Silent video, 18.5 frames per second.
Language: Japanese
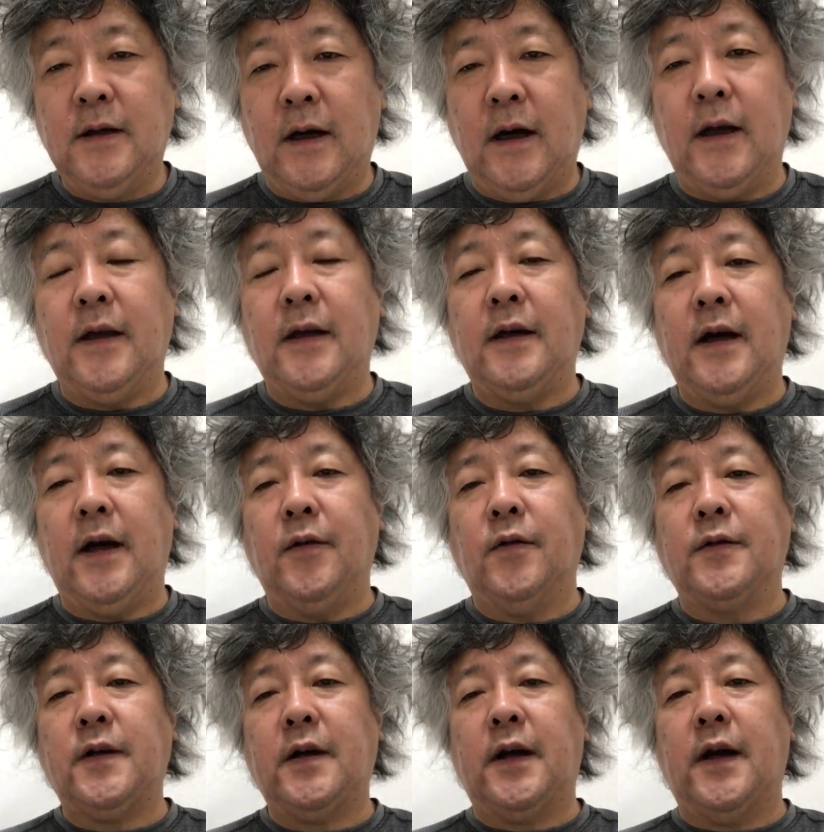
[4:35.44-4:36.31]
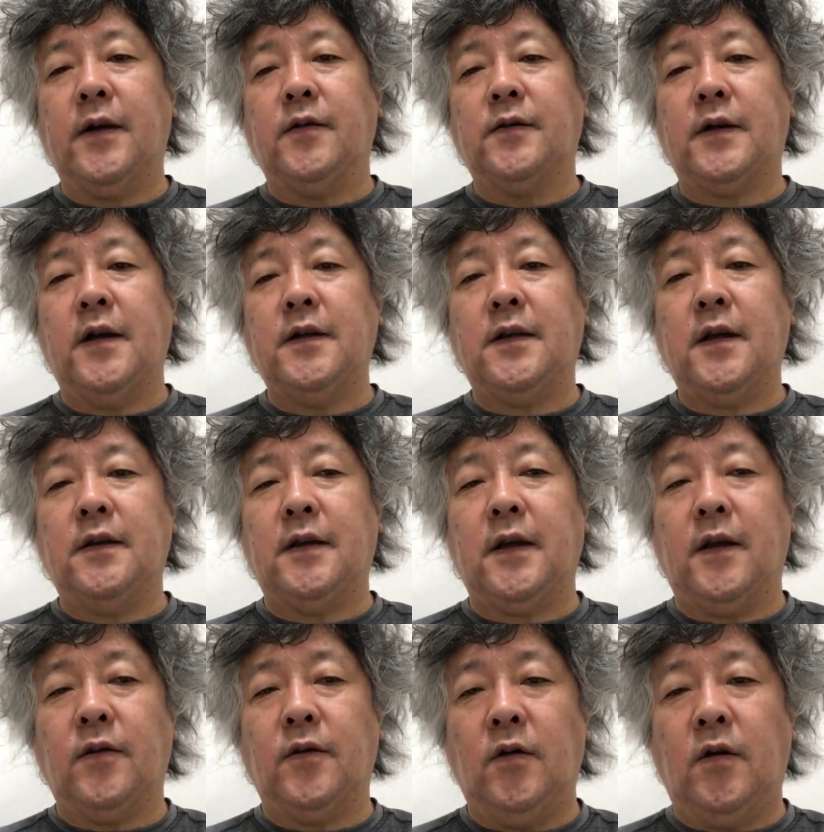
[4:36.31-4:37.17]
はい、あの世界の最先
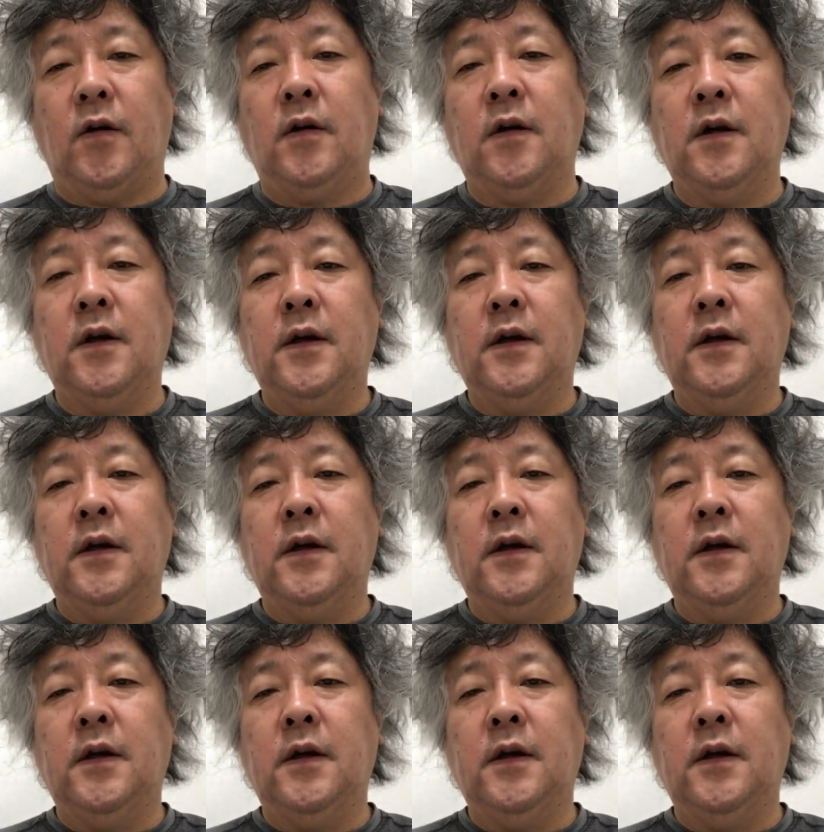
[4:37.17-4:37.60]
端の、